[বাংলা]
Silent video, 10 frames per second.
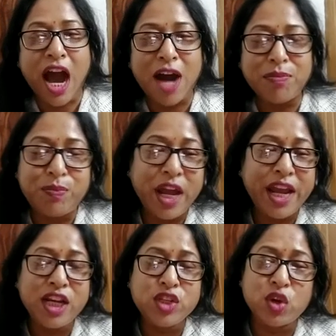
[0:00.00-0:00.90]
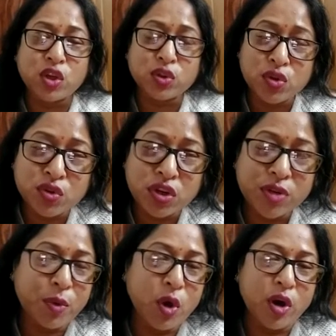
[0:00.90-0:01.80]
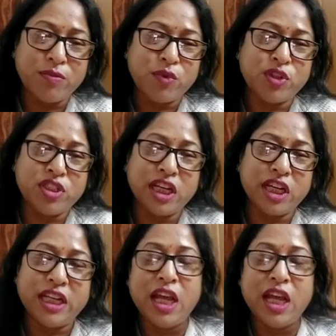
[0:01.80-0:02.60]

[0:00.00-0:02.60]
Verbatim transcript: আপলাইন যতক্ষণ প্রোগ্রাম করছে